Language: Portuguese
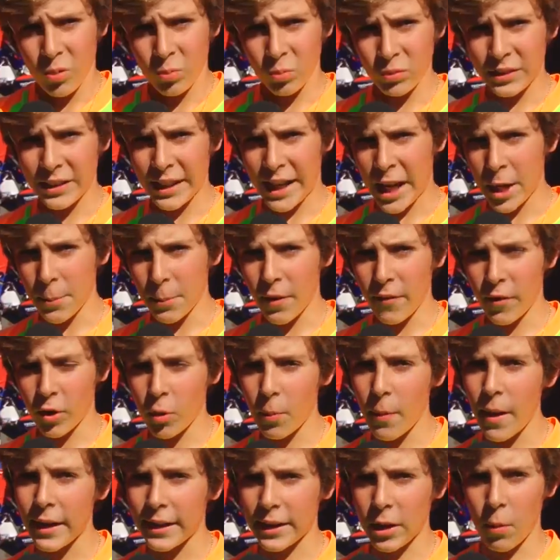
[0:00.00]
um treino para ver
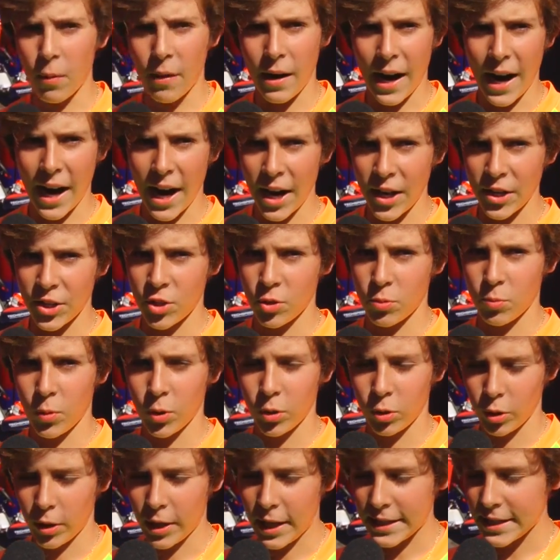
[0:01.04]
como é que tá o kart, o
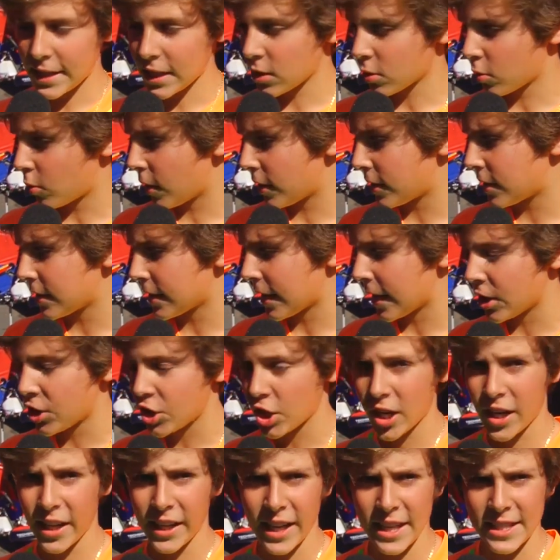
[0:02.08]
motor, essas coisas. Aí
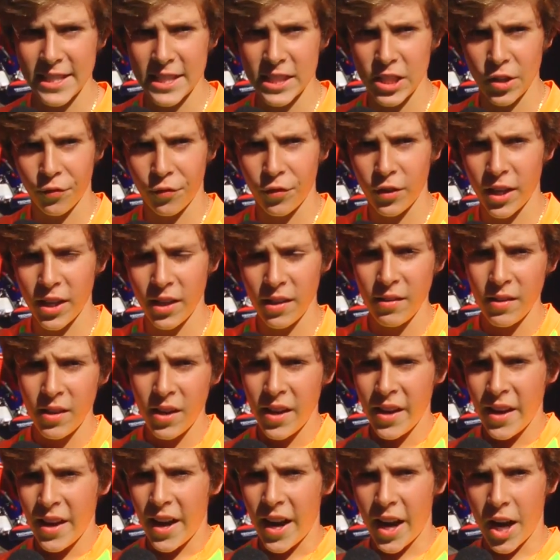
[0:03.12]
chegando na sexta-feira,
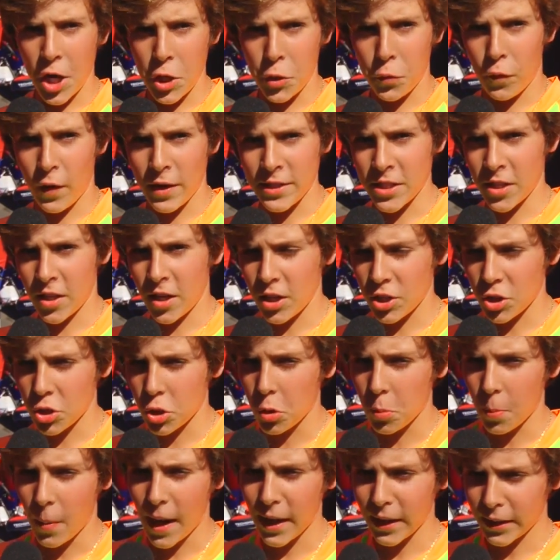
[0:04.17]
a gente faz a nossa
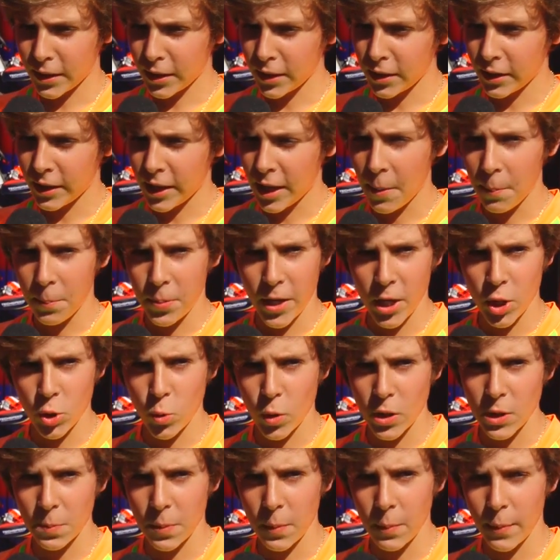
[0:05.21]
tomada de tempo e as duas